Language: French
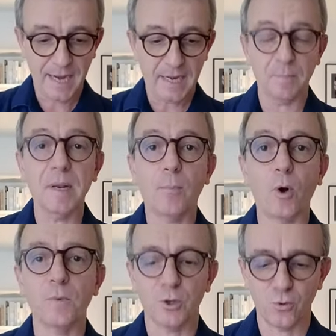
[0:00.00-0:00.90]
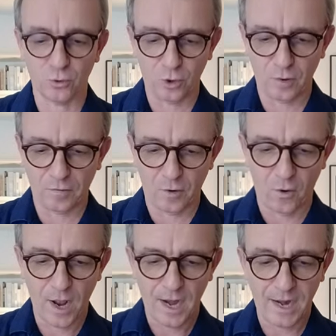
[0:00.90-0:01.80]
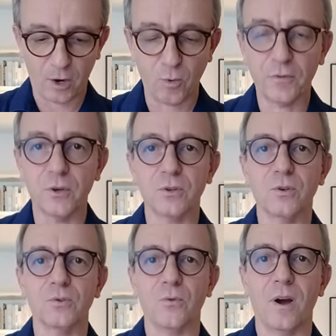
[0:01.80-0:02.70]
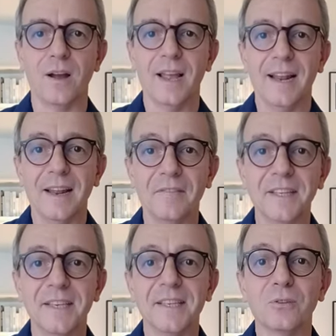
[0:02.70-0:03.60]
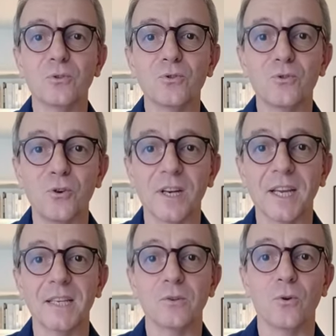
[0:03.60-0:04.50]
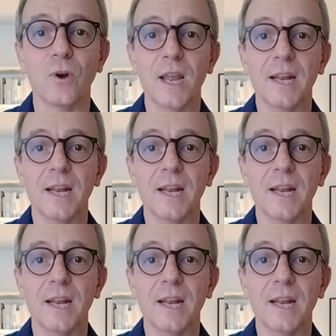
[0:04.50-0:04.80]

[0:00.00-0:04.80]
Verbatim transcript: les mille premiers jours de l'enfant, la confiance en soi, la vie des ados sur les réseaux,